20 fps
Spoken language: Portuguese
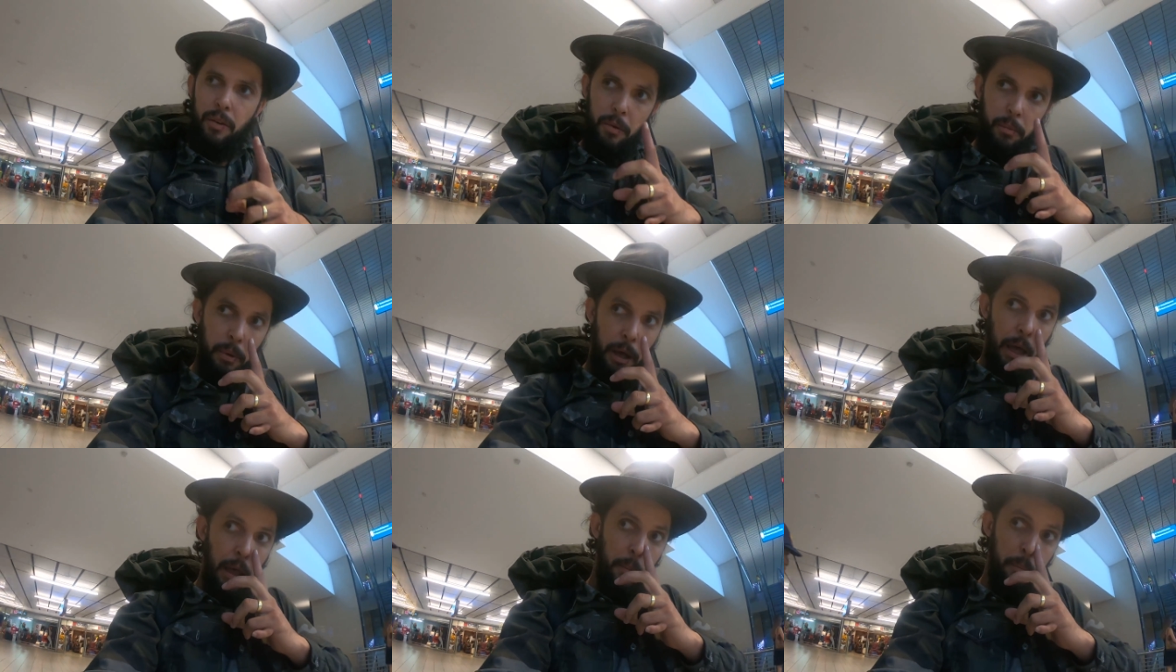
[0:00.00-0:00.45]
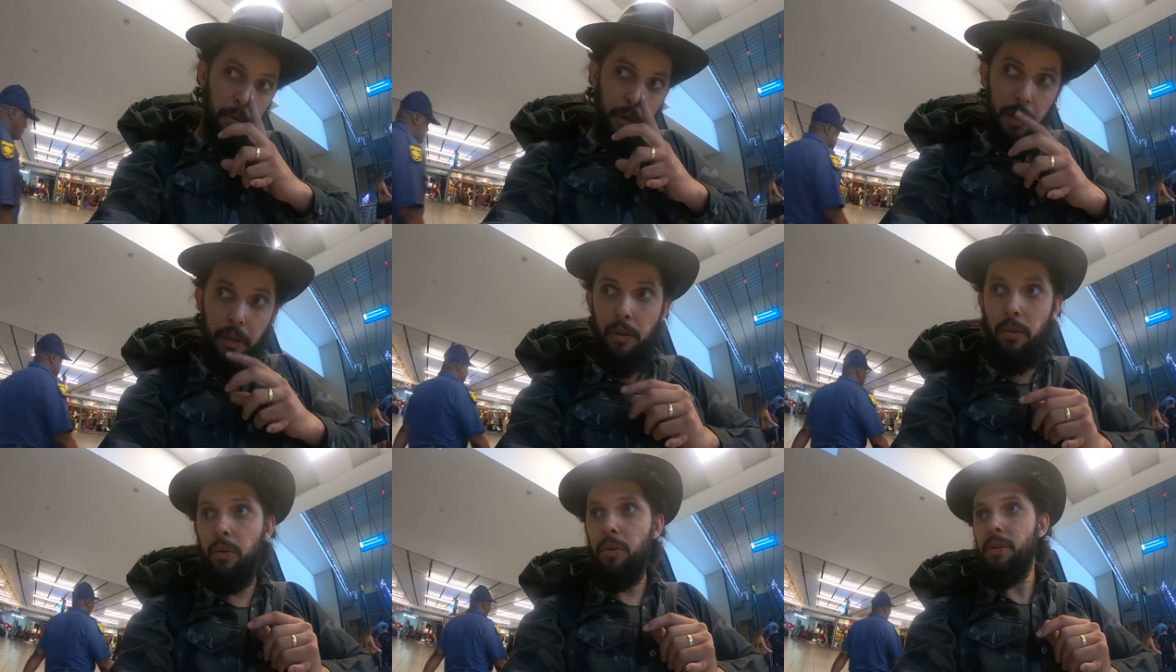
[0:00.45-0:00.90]
Um bairro
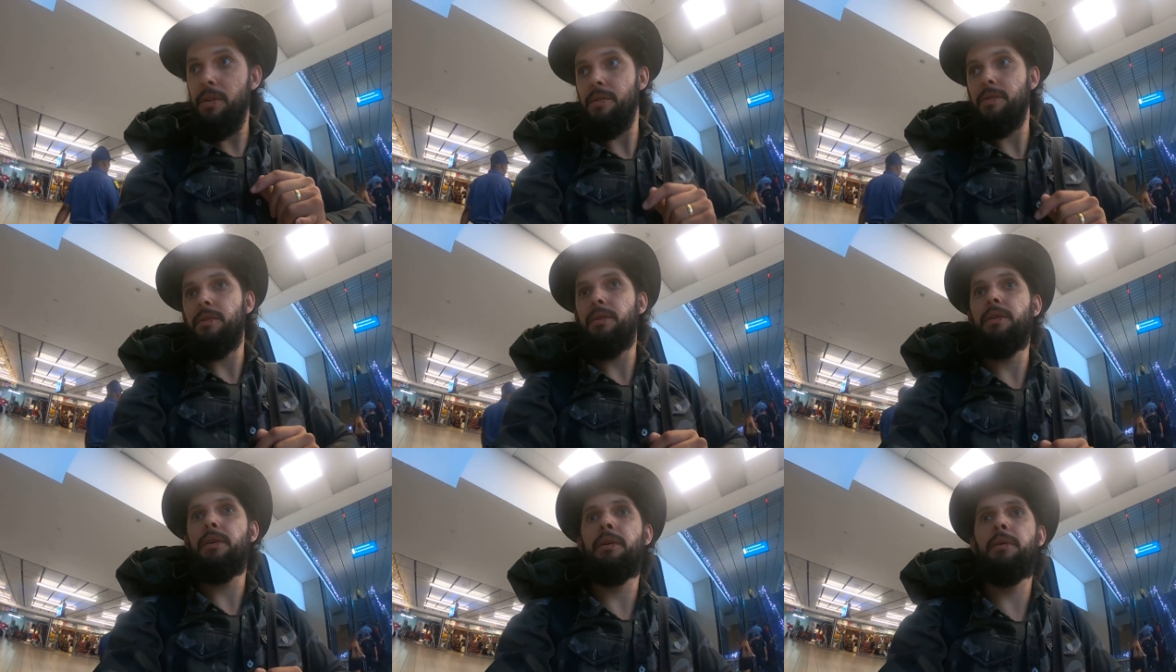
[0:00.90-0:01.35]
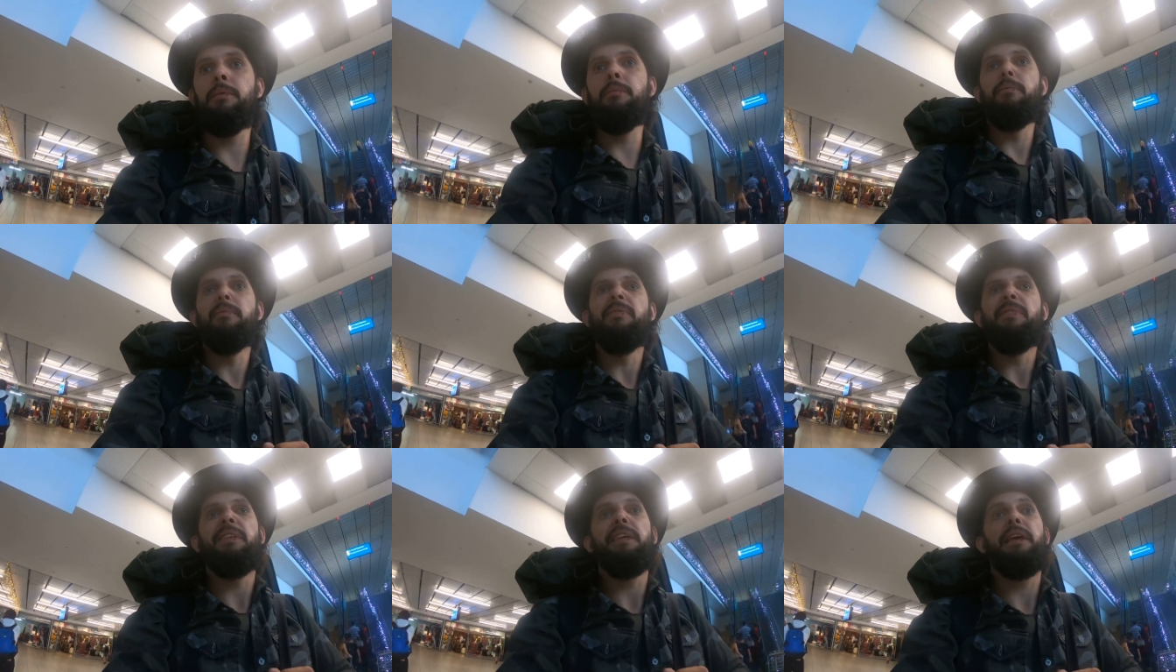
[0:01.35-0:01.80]
perigoso.
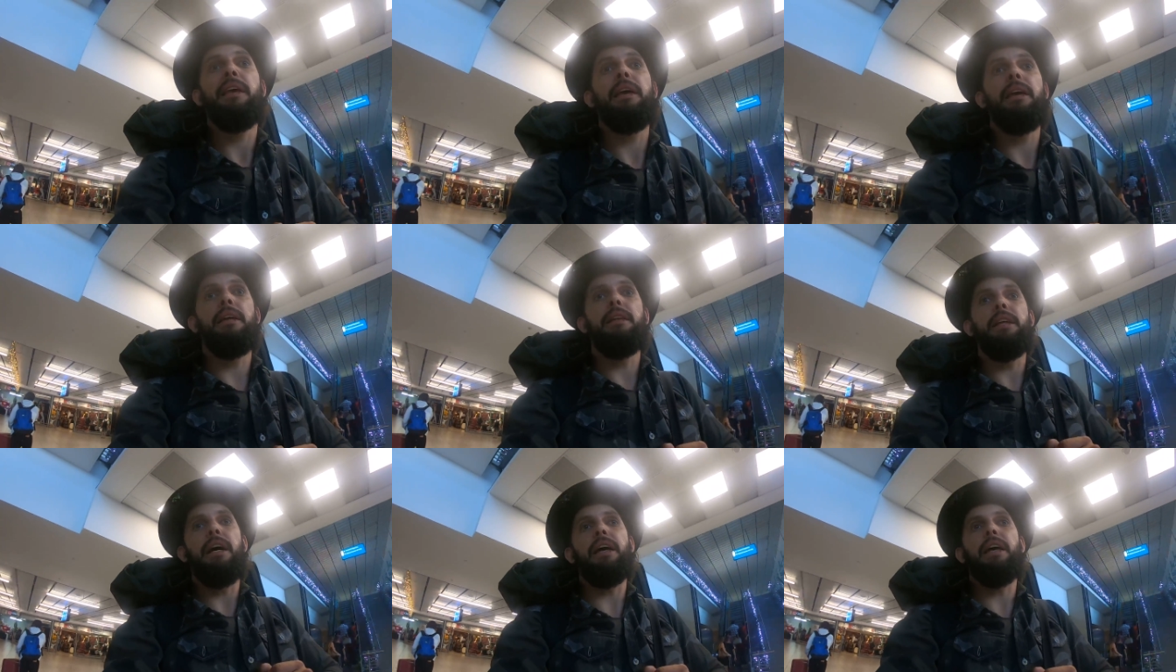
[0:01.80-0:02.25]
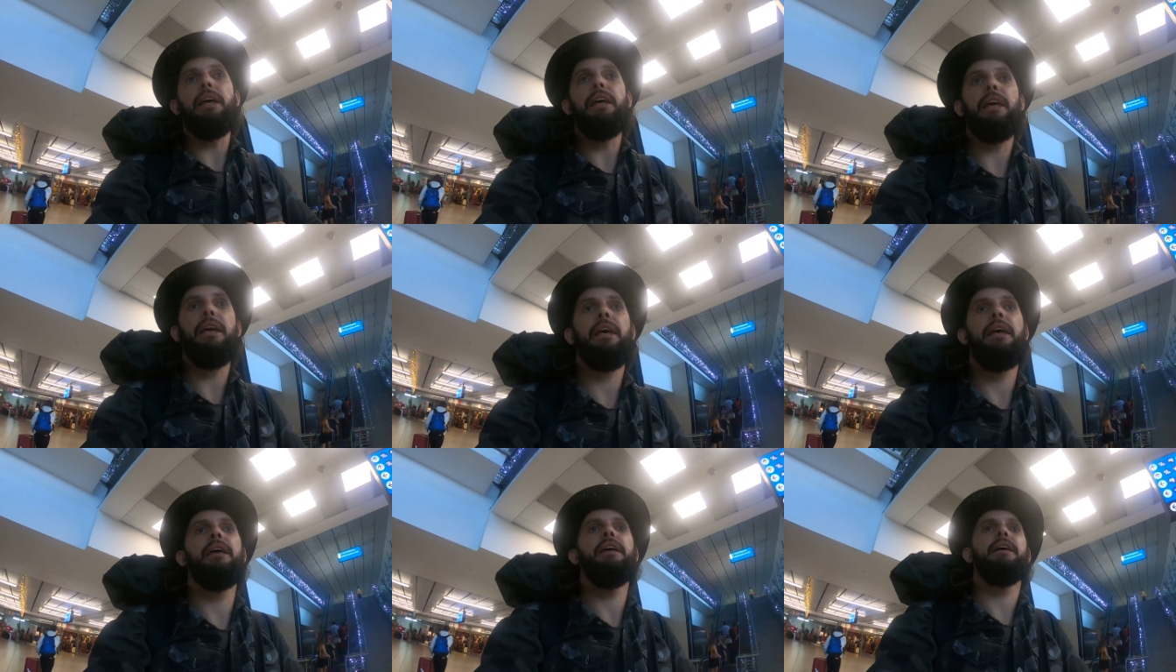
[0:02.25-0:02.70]
E
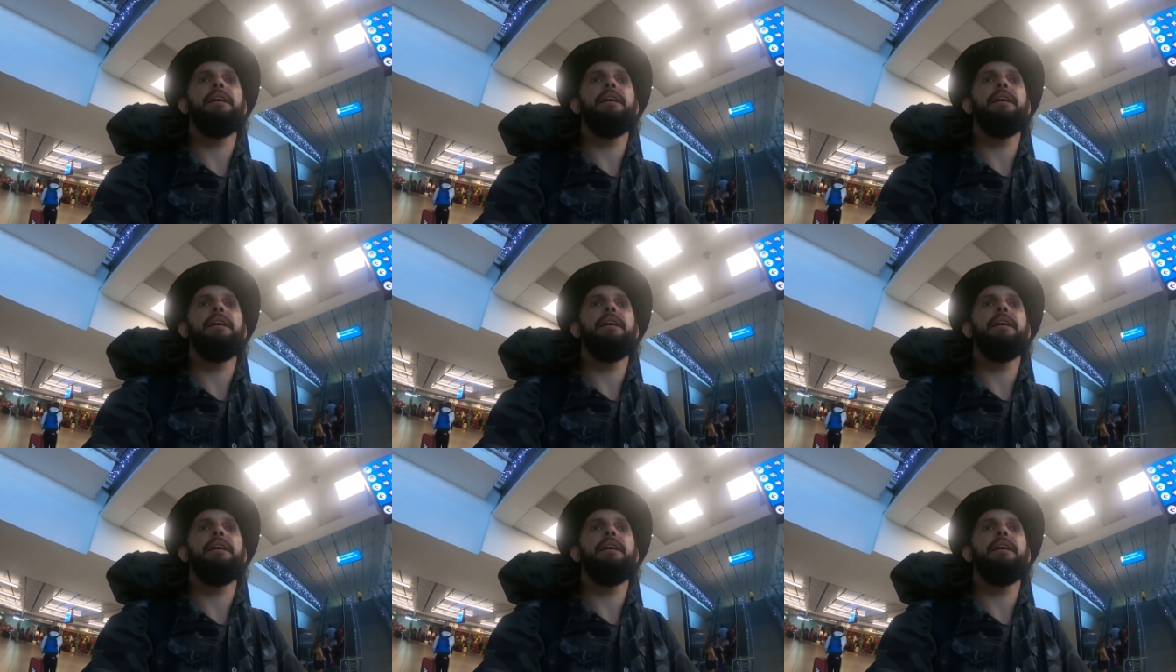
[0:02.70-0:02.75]
daí